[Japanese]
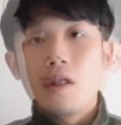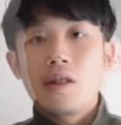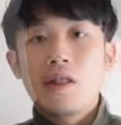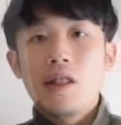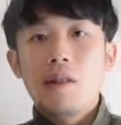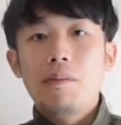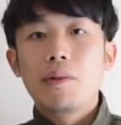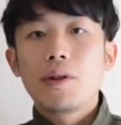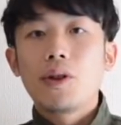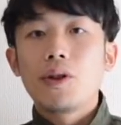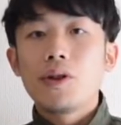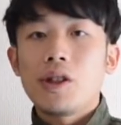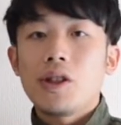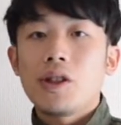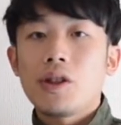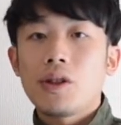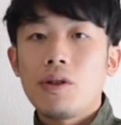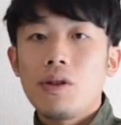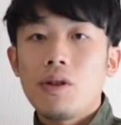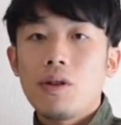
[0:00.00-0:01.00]
全部閉じ
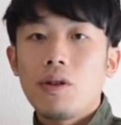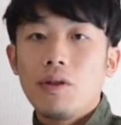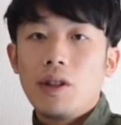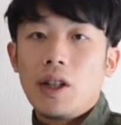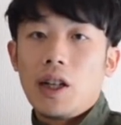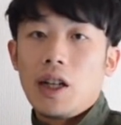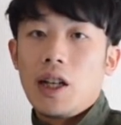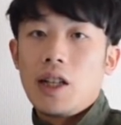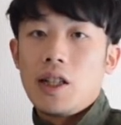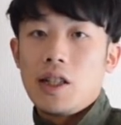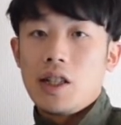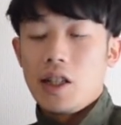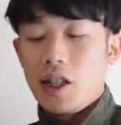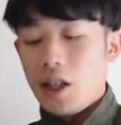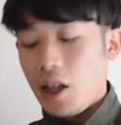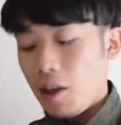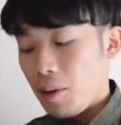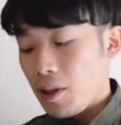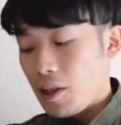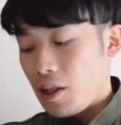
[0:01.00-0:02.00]
るとこんな感じに
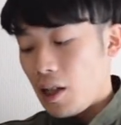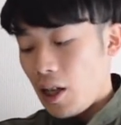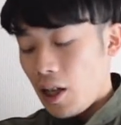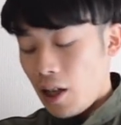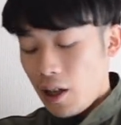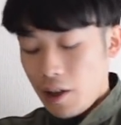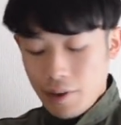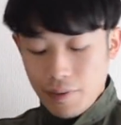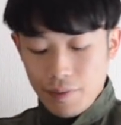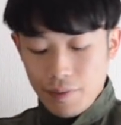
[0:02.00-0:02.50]
なりますね